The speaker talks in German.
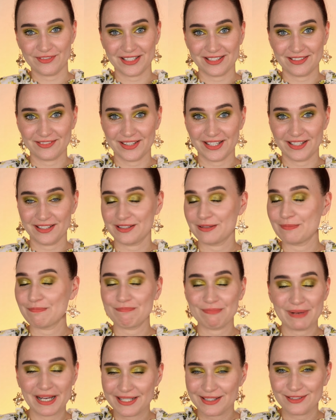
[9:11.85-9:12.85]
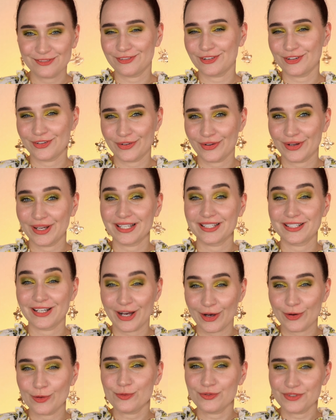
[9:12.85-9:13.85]
weswegen die meisten von euch
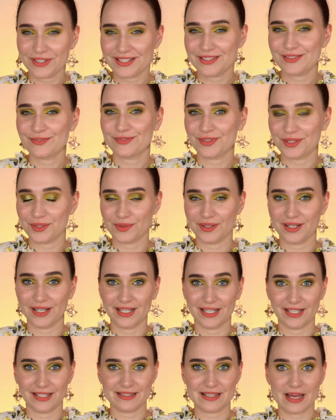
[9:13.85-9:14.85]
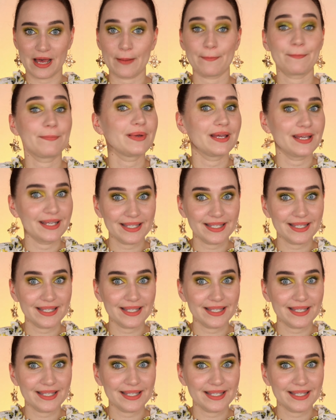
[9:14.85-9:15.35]
auf das Video geklickt haben.